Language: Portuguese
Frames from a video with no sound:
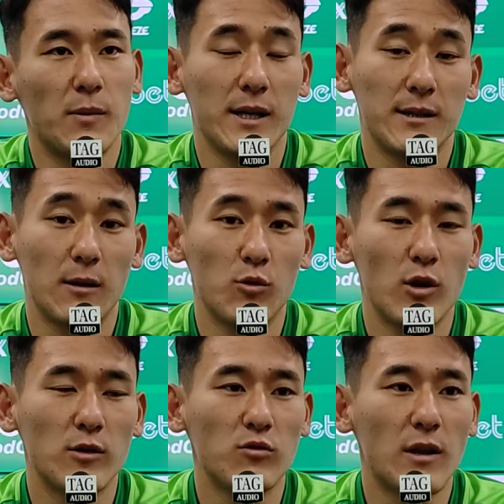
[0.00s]
Precisamos do
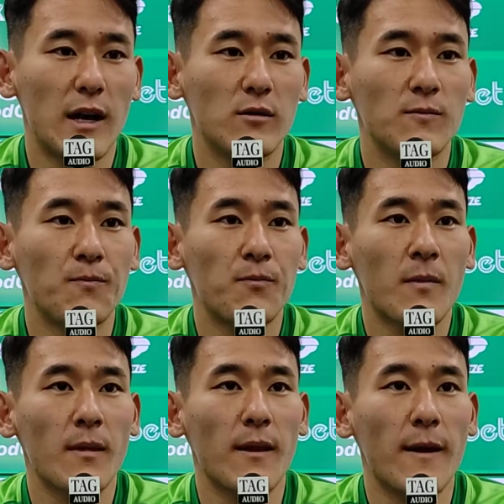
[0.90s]
resultado,
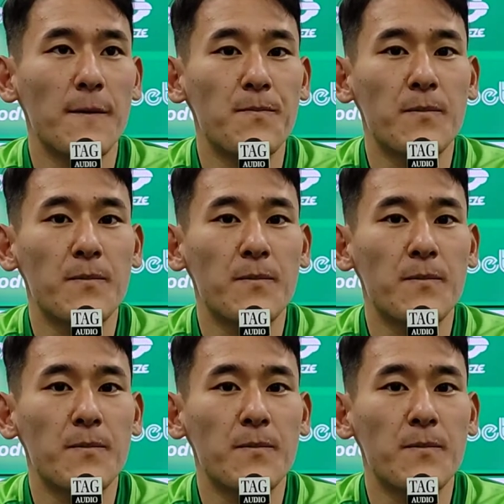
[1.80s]
né?